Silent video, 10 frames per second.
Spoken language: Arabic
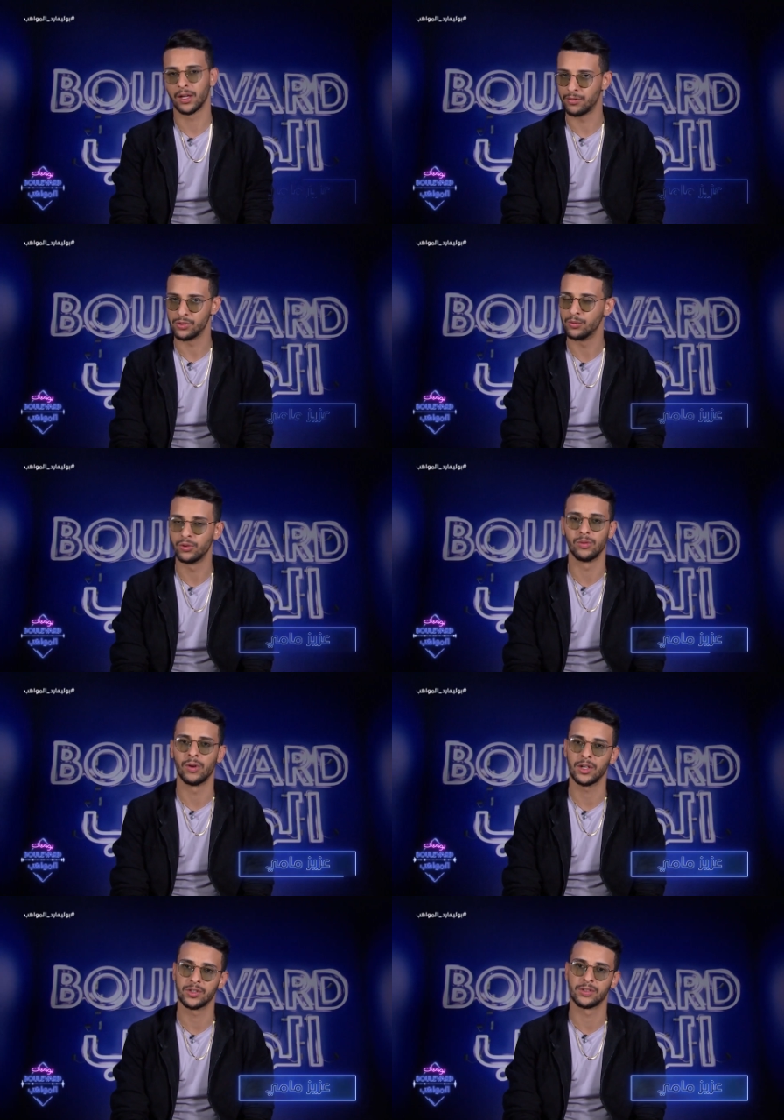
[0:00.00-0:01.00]
ثقة في جمهور
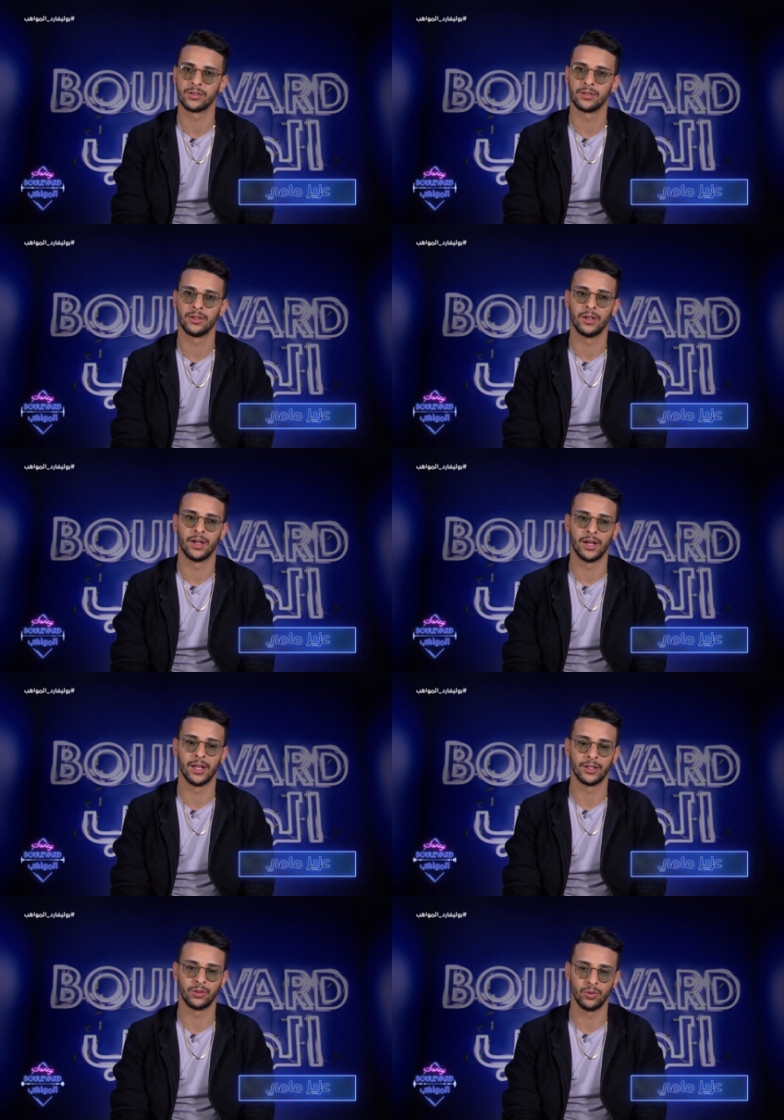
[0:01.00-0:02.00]
الوحش
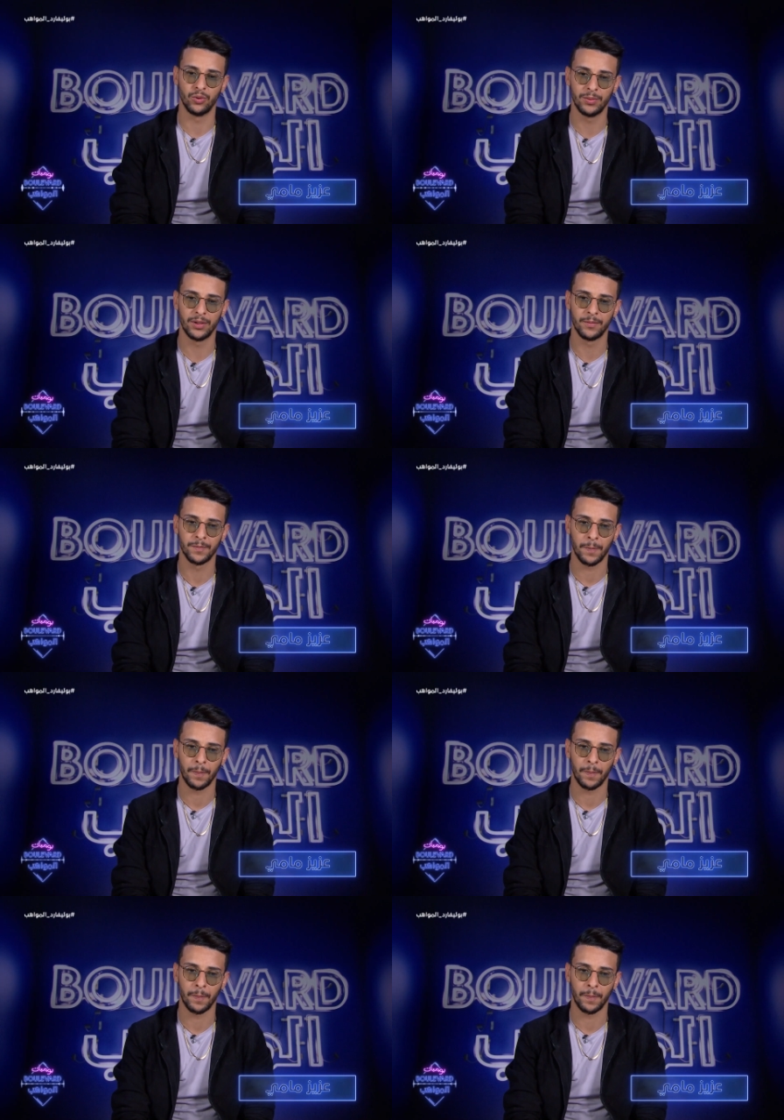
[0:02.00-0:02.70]
على خاطر هما